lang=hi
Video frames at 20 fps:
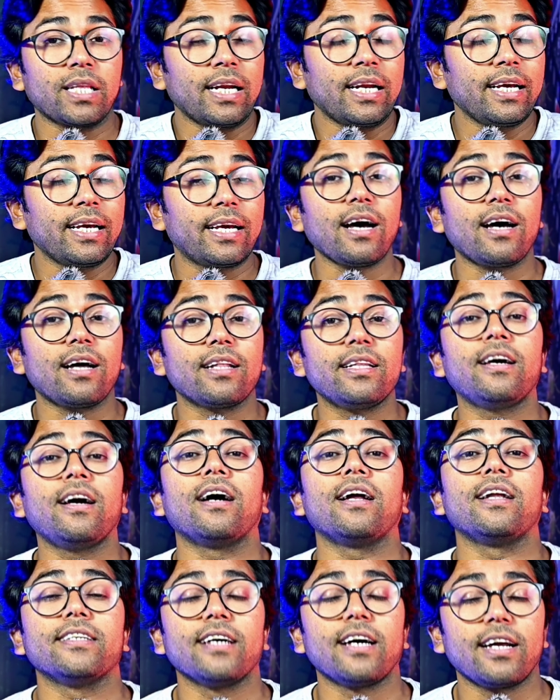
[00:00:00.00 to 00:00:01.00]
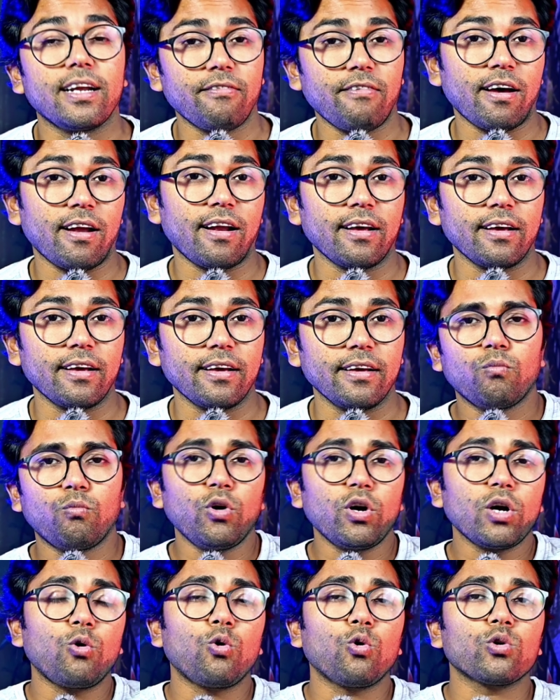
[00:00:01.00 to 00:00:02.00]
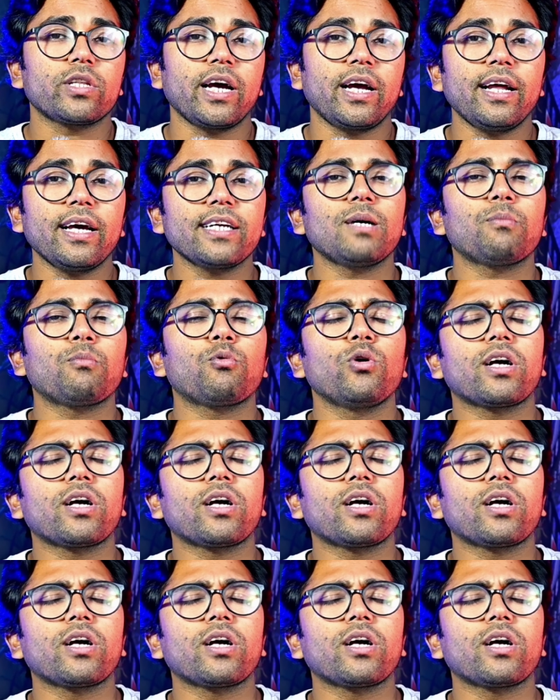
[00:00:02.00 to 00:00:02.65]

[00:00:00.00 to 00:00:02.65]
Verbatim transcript: पता नहीं क्या दिखाने जाने वाला है वो एक होता है ना जब